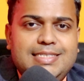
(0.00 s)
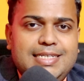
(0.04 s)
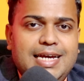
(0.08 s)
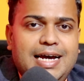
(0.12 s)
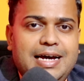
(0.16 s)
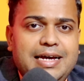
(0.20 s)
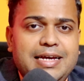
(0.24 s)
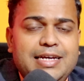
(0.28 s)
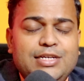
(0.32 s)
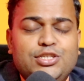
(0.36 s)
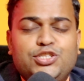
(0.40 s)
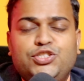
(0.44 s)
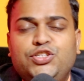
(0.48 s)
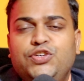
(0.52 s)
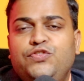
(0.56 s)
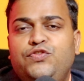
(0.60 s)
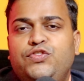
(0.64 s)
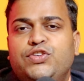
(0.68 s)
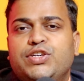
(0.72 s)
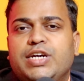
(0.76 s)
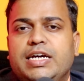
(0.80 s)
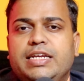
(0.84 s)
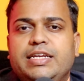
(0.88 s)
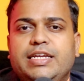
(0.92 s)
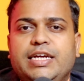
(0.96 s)
चाहे स्विफ्ट
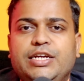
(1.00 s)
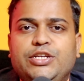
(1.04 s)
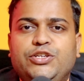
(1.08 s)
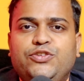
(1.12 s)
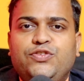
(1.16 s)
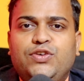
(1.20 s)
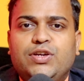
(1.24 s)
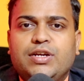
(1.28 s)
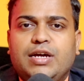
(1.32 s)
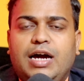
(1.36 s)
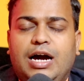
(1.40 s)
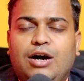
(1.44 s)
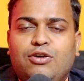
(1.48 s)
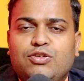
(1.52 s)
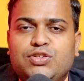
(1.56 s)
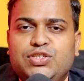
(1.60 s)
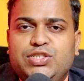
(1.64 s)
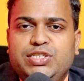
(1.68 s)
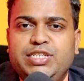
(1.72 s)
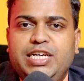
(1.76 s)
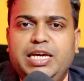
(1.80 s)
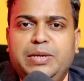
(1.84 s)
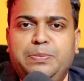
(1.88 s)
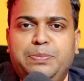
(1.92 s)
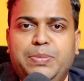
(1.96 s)
का नेटवर्क और
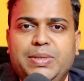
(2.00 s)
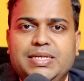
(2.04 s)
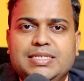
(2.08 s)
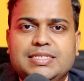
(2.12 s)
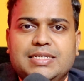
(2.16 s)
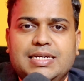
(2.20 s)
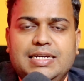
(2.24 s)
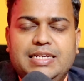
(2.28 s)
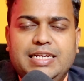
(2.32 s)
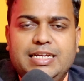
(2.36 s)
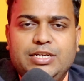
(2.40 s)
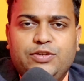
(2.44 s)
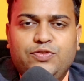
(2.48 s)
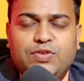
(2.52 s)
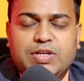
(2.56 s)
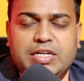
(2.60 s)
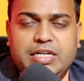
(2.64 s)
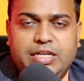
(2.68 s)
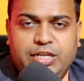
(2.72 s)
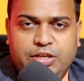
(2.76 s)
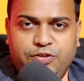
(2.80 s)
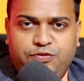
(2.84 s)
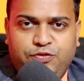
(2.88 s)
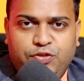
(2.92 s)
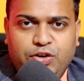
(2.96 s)
सी का नेटवर्क
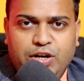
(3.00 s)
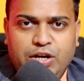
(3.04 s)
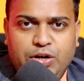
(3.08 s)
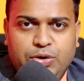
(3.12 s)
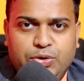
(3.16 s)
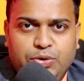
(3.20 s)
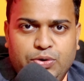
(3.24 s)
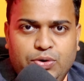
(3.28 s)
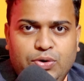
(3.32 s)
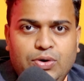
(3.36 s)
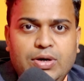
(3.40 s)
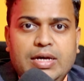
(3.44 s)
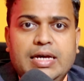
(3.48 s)
डिफरेंट हो